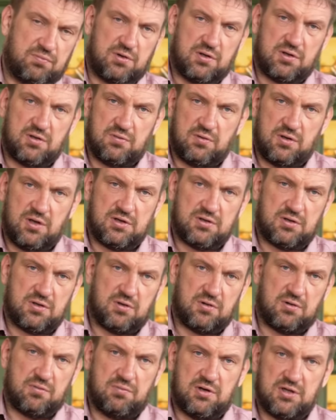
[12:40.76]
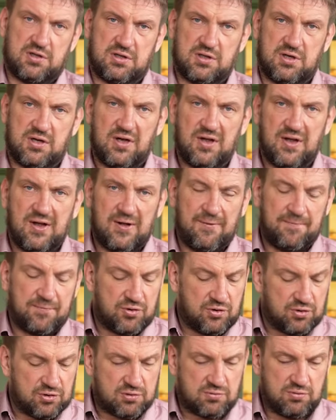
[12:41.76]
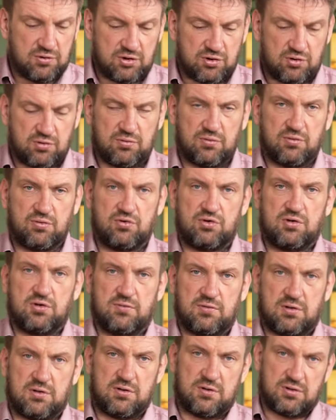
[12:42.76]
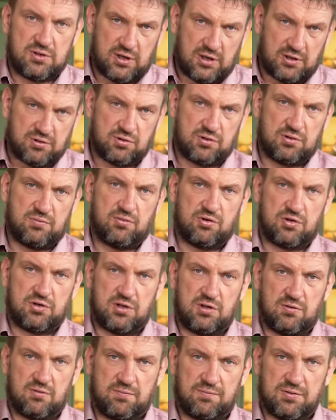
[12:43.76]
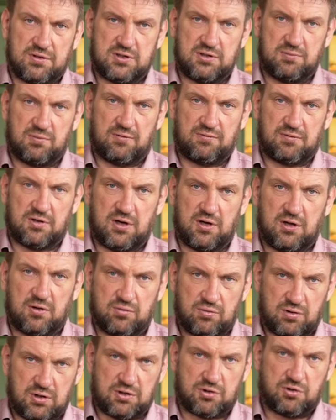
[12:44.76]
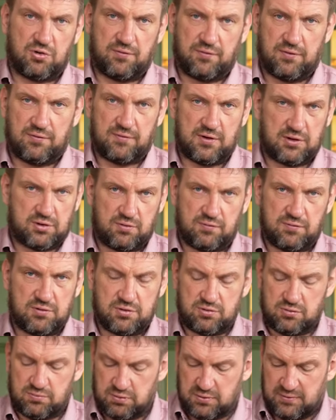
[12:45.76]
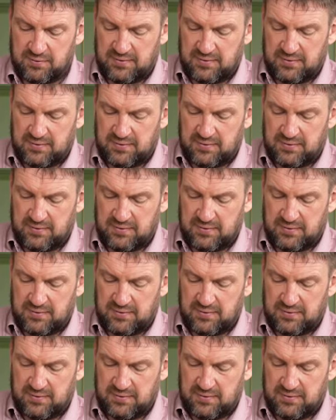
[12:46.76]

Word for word: быть, есть место, чувствуешь, что нужно, вот сразу же можно его подсыпать в тарелку, готовый, в готовый суп.